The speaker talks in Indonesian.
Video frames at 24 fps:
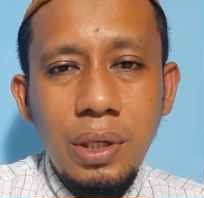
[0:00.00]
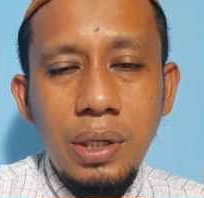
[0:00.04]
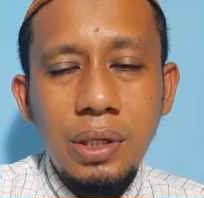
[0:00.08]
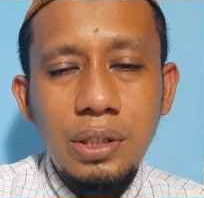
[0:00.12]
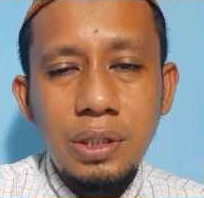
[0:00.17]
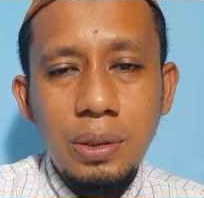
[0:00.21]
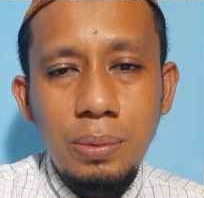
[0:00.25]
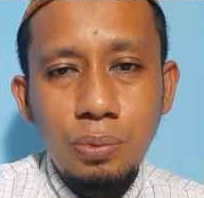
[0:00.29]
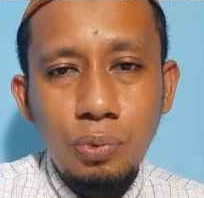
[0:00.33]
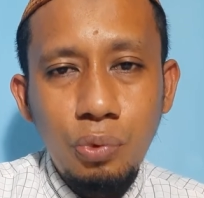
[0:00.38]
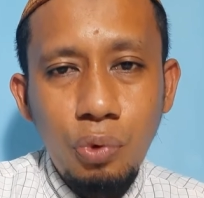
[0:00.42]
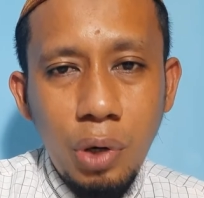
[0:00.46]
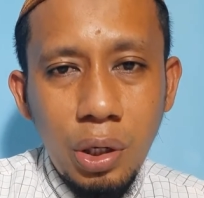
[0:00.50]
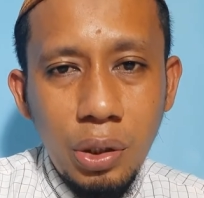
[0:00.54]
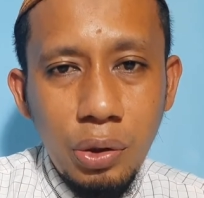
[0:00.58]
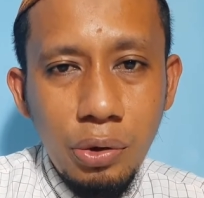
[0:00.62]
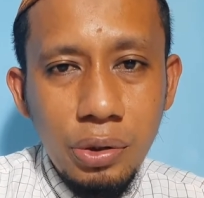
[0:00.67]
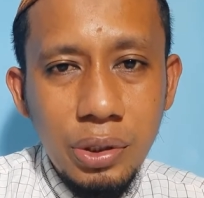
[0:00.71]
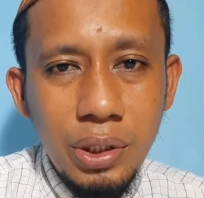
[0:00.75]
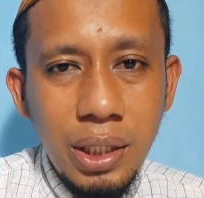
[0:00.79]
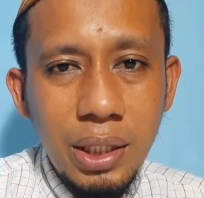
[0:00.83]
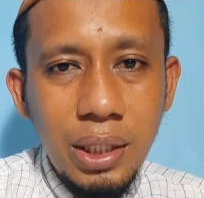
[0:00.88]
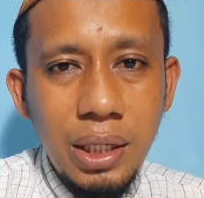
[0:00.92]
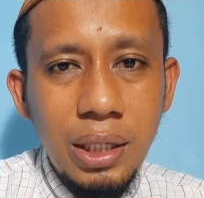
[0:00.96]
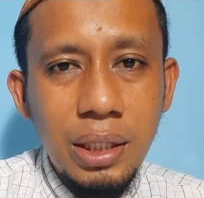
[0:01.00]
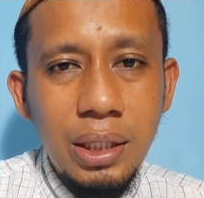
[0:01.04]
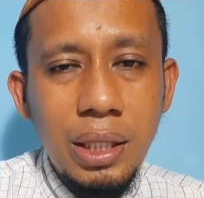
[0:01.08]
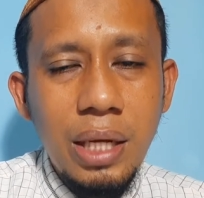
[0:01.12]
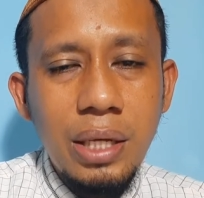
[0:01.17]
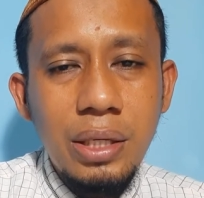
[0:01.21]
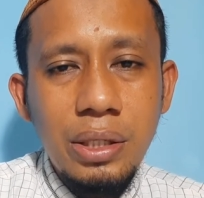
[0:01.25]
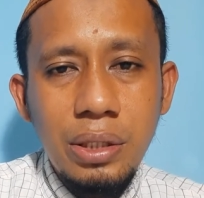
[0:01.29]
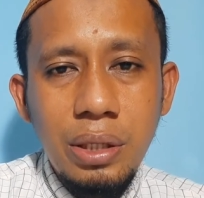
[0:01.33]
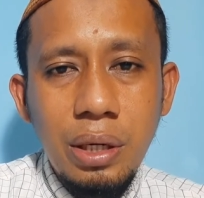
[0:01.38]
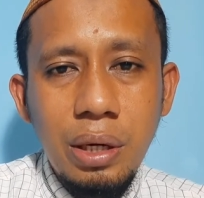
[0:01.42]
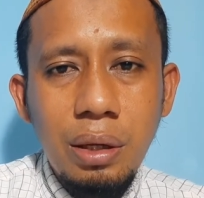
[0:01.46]
semua dosa kita
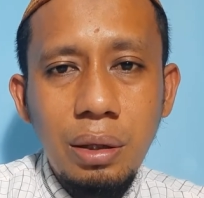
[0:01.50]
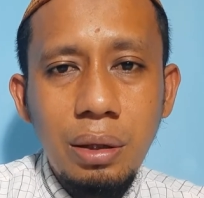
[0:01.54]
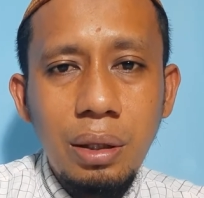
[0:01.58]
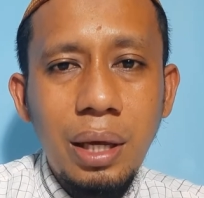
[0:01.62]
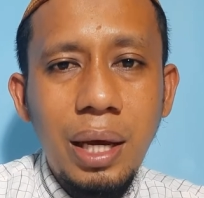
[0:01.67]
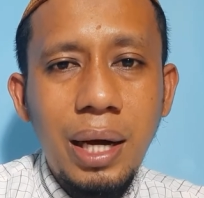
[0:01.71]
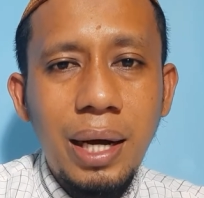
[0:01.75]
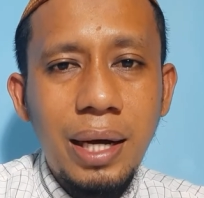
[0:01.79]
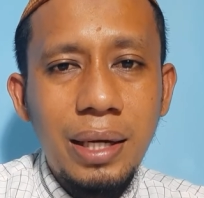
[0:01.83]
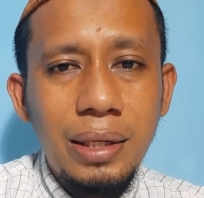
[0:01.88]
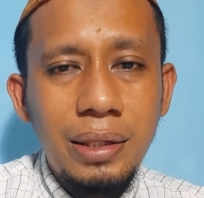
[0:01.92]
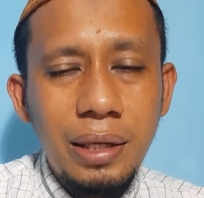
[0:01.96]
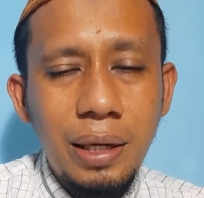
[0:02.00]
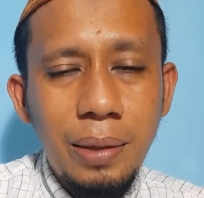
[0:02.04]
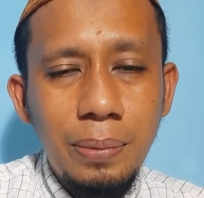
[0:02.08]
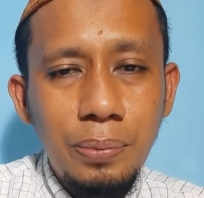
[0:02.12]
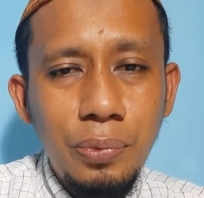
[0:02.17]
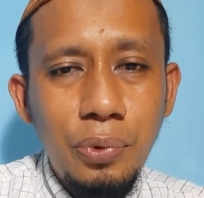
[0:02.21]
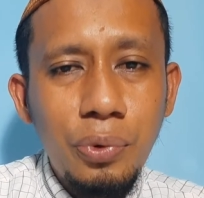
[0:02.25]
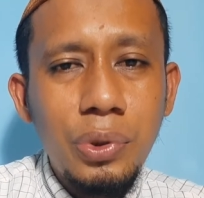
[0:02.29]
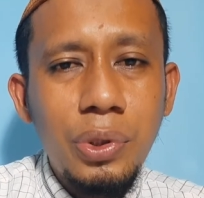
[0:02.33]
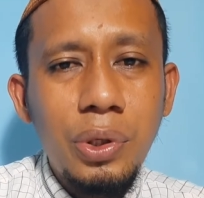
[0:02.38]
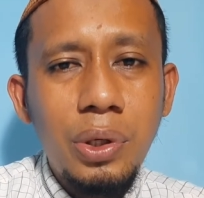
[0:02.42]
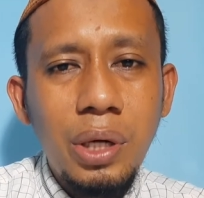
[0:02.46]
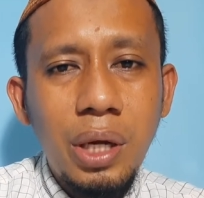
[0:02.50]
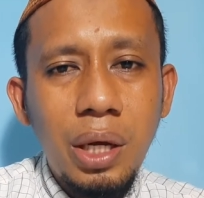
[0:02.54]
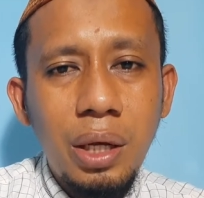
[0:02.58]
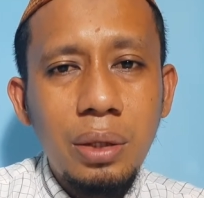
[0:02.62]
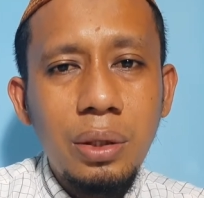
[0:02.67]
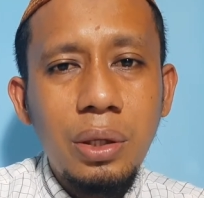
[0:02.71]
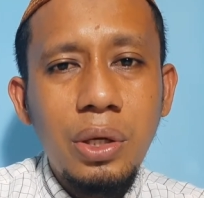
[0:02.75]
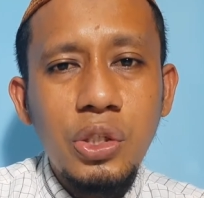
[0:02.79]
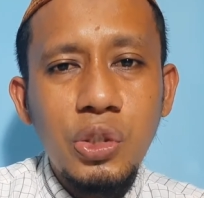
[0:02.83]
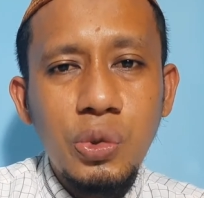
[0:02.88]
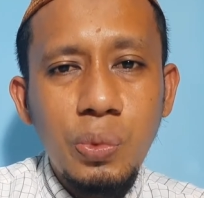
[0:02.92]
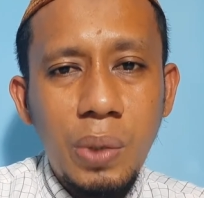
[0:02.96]
insya Allah akan diampuni oleh
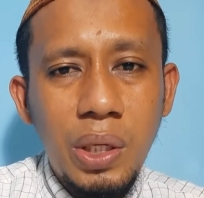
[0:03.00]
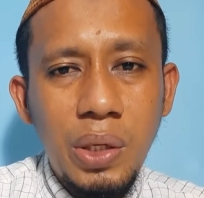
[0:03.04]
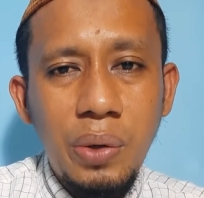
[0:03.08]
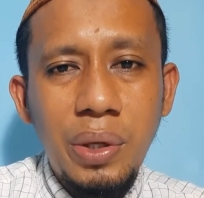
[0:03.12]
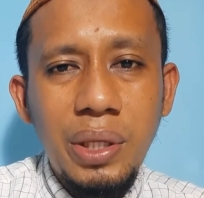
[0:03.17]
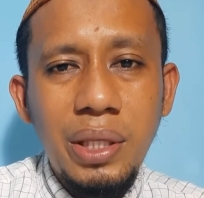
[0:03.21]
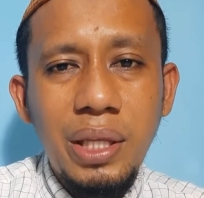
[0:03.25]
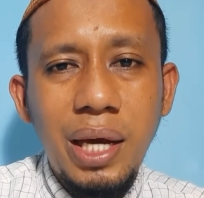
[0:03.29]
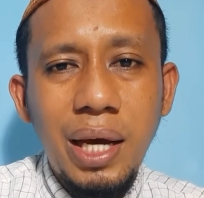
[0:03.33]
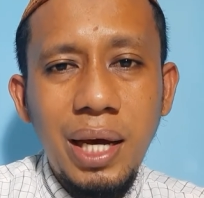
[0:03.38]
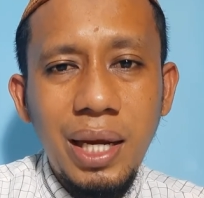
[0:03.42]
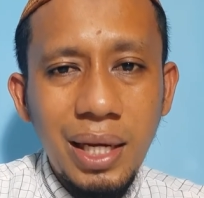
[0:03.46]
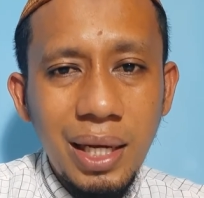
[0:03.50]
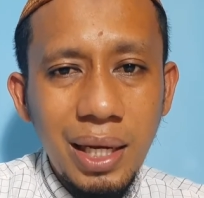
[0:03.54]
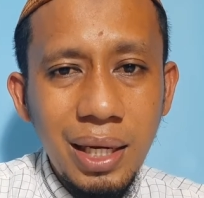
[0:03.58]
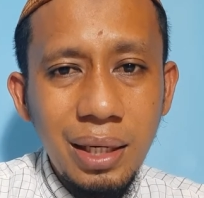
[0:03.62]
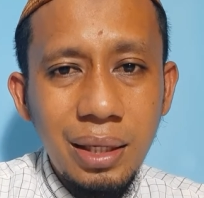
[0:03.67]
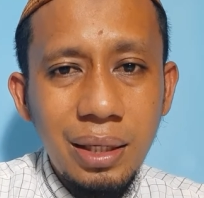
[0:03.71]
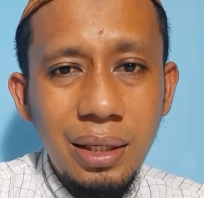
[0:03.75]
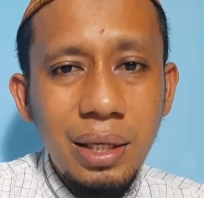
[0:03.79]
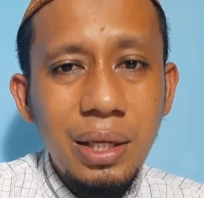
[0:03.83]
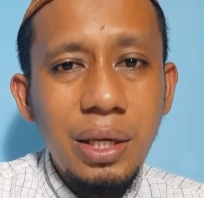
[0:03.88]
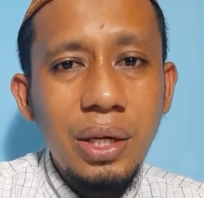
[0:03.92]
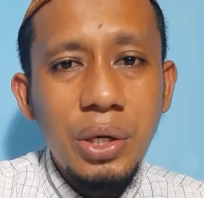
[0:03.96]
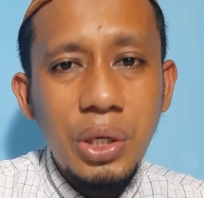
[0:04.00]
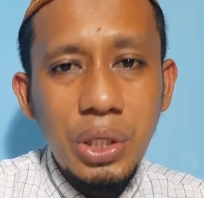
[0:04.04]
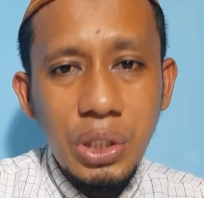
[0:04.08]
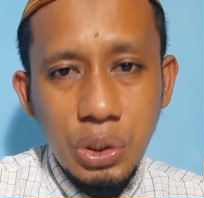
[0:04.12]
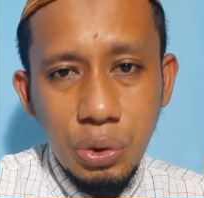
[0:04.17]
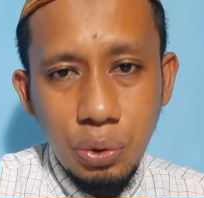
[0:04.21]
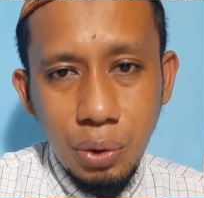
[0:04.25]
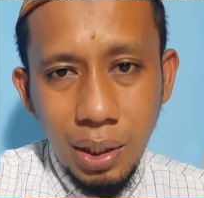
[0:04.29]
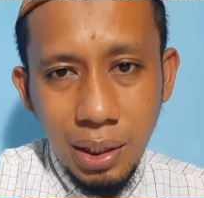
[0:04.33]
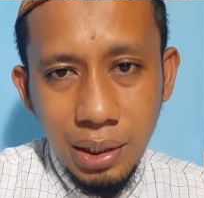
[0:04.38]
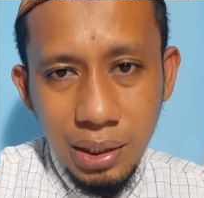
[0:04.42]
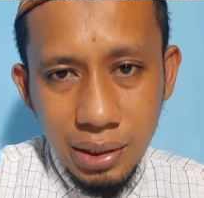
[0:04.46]
Allah Subhanahu Wa Taala
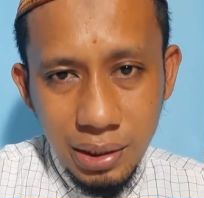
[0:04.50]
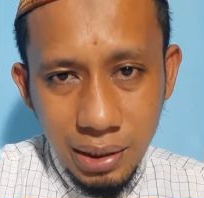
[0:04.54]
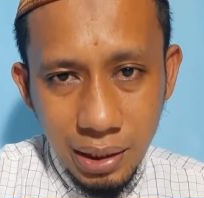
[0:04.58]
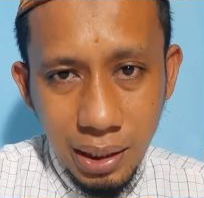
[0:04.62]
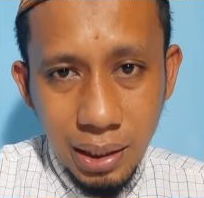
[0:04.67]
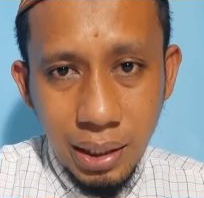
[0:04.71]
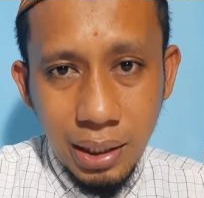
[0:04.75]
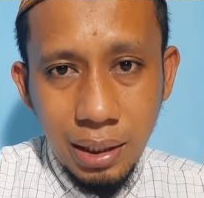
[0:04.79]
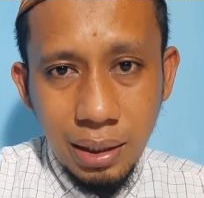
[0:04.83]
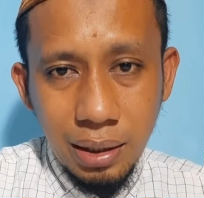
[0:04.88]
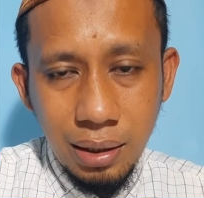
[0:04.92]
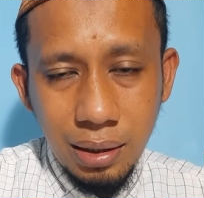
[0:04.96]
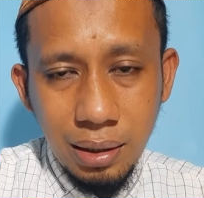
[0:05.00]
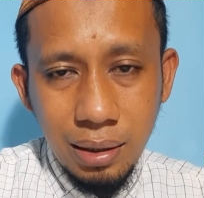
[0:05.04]
kecuali syirik.